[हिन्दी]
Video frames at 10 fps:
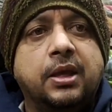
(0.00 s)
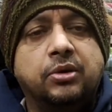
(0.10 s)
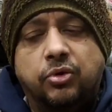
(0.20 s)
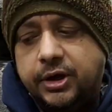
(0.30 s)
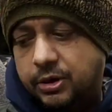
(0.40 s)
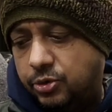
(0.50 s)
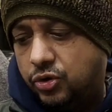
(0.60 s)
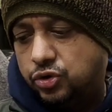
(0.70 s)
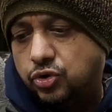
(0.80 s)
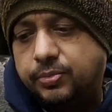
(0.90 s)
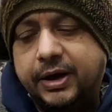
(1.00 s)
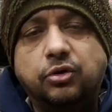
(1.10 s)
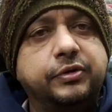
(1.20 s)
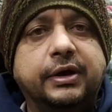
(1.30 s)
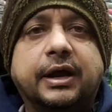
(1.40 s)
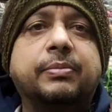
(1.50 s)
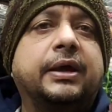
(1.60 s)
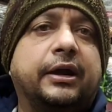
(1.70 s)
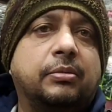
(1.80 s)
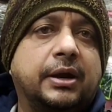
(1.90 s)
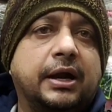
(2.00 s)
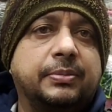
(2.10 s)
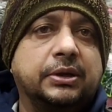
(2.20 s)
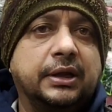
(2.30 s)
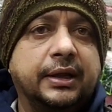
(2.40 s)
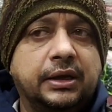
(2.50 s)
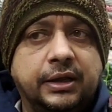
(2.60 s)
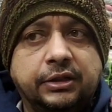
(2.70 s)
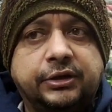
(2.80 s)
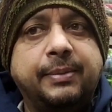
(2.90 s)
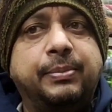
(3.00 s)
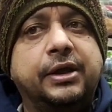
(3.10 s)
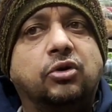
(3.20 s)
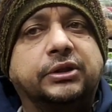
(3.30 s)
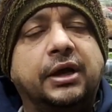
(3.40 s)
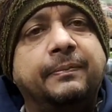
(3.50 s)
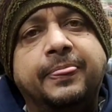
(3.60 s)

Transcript: और गर्मियों को तो हमारे को सिर्फ गर्मी की आइटम बनानी पड़ती है लेकिन इस टाइम पर ये होता है